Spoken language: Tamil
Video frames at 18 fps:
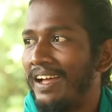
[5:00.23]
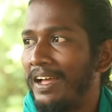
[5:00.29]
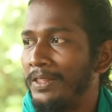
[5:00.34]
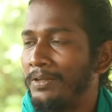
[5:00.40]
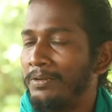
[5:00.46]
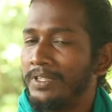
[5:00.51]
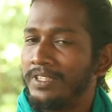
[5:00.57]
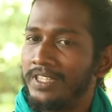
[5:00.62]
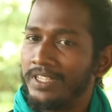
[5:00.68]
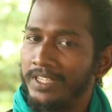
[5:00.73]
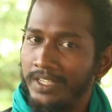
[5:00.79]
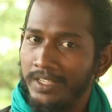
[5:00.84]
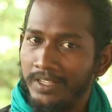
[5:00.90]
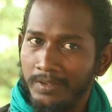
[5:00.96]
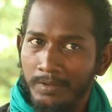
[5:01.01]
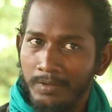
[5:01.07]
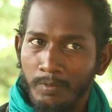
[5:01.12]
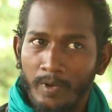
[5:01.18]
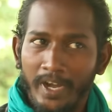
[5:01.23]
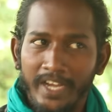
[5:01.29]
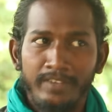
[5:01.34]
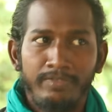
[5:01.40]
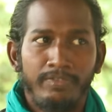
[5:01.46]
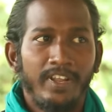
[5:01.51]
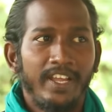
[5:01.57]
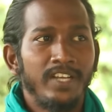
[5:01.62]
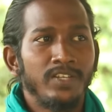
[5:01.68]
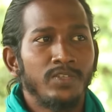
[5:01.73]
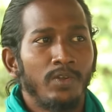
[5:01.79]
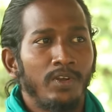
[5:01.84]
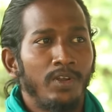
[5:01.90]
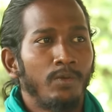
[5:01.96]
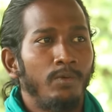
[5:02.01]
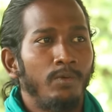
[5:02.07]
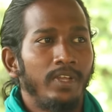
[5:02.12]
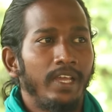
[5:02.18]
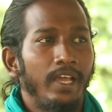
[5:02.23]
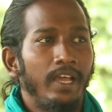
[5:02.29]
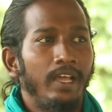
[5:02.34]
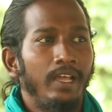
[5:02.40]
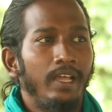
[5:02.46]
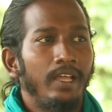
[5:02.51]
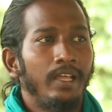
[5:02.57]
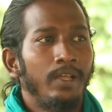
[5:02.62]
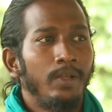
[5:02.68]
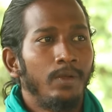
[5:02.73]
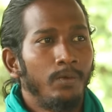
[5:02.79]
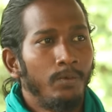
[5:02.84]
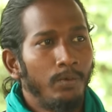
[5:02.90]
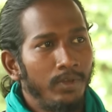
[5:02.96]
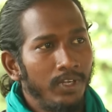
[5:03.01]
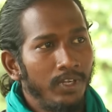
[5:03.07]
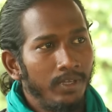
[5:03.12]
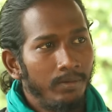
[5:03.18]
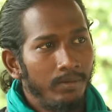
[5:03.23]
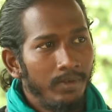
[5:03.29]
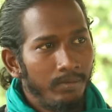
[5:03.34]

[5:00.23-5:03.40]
அது வந்து ஒயிட் ஃப்ளைன்னு சொல்லக்கூடிய ஒரு